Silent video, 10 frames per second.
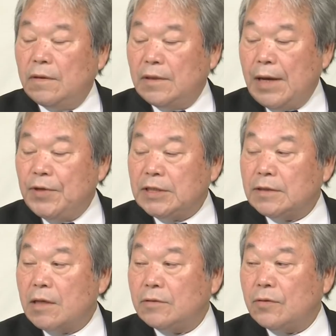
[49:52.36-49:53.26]
やめさ
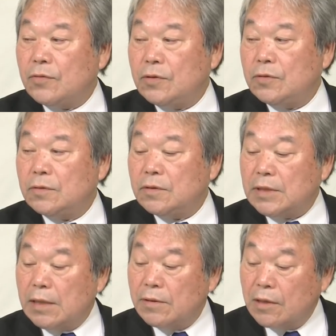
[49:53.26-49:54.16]
せるという
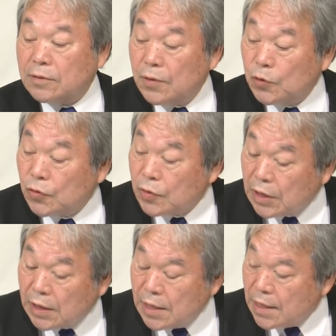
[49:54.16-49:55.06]
戦略のもとに